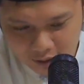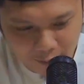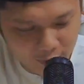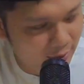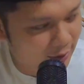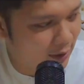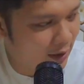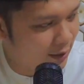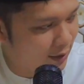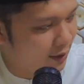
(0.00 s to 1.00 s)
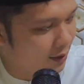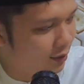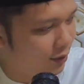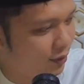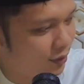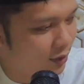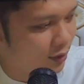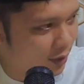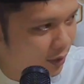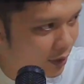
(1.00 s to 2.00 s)
Tapi dihadirkan Rasulullah
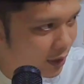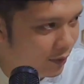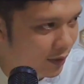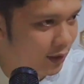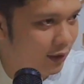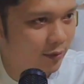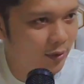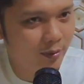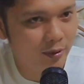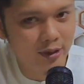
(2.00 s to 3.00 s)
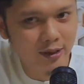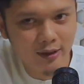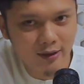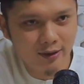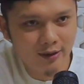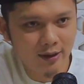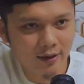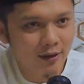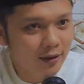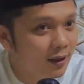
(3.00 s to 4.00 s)
Shallallahu Alaihi Wasallam, kemudian kita
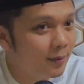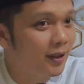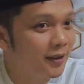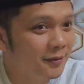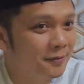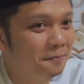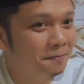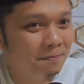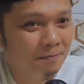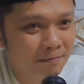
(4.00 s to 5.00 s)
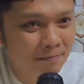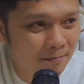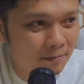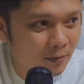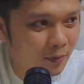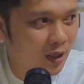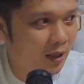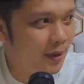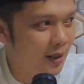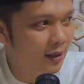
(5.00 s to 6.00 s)
ditanya ini siapa?
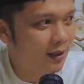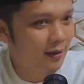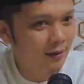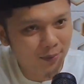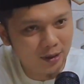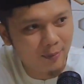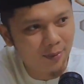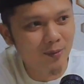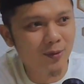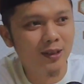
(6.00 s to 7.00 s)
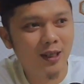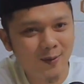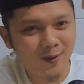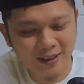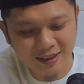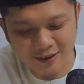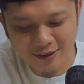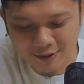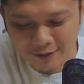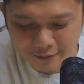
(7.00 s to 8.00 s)
Bagaimana pendapatmu tentang orang ini?